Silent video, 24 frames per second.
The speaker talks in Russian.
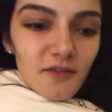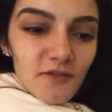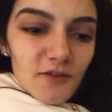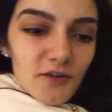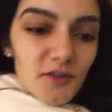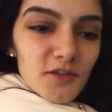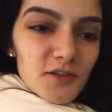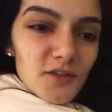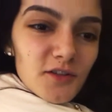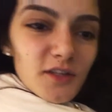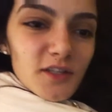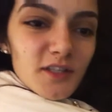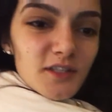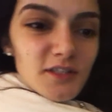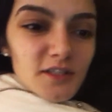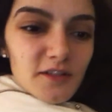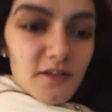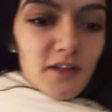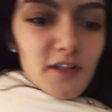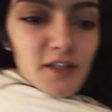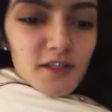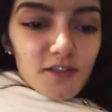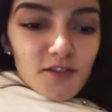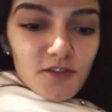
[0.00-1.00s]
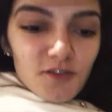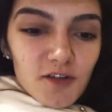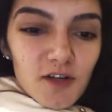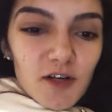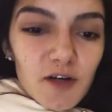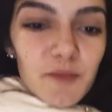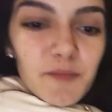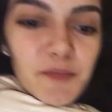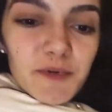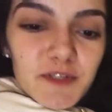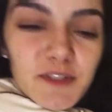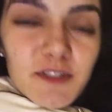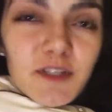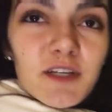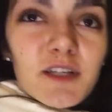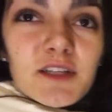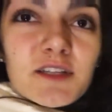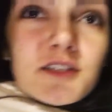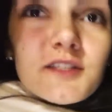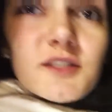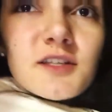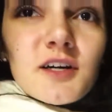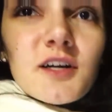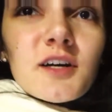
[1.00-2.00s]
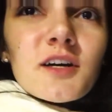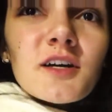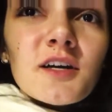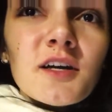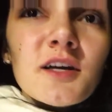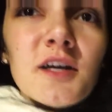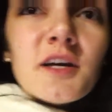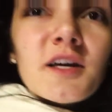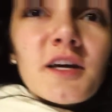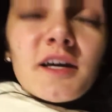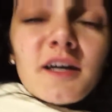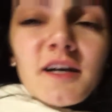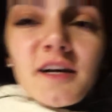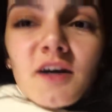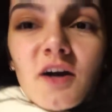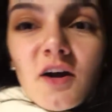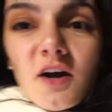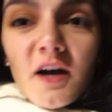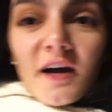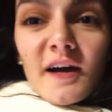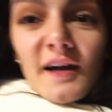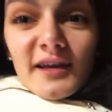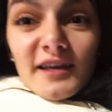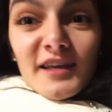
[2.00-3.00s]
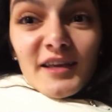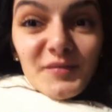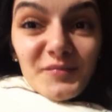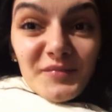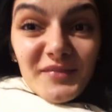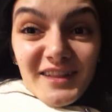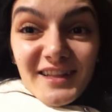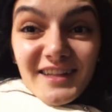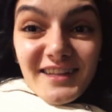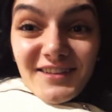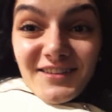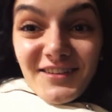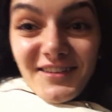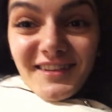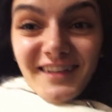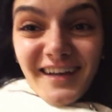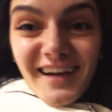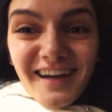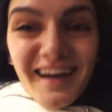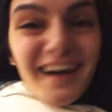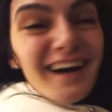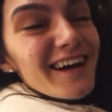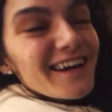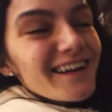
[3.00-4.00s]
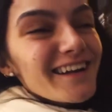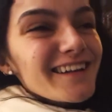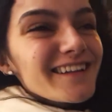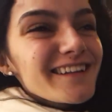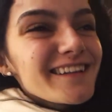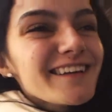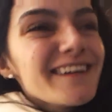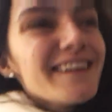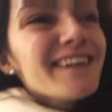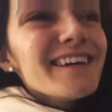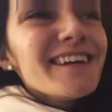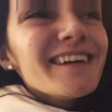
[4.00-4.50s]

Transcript: Вот, осталось только определиться, какая именно Дана Карен.